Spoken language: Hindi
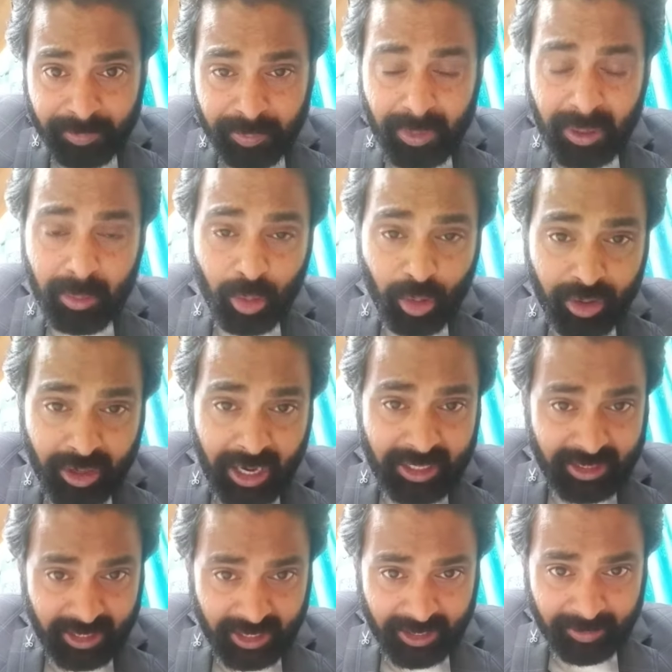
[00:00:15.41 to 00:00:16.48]
पी मोहन राज
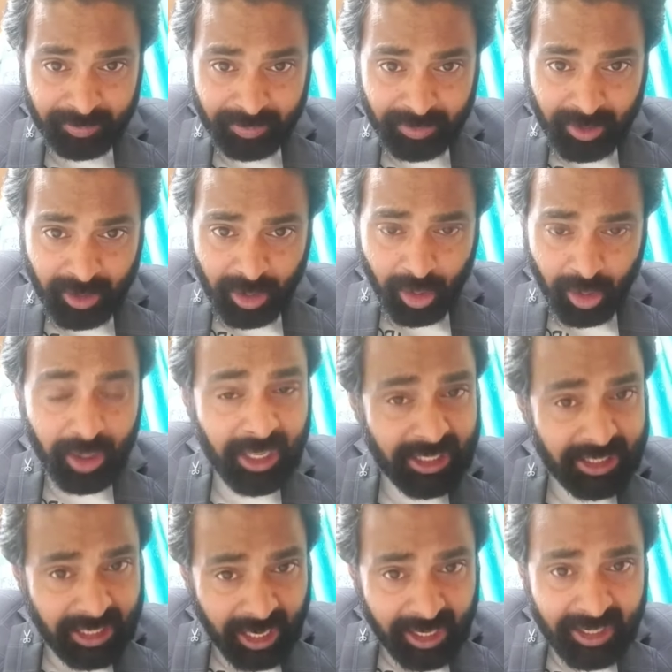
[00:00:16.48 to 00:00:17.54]
के और यह
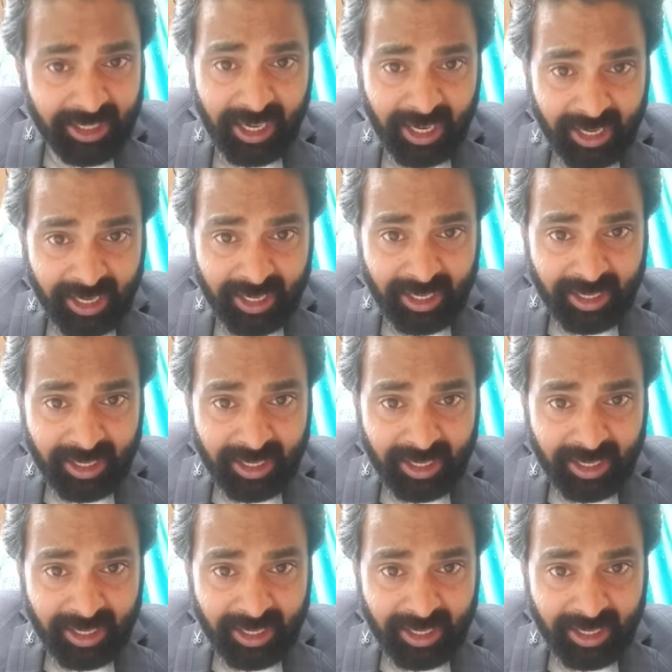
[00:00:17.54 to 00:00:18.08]
जान लिया है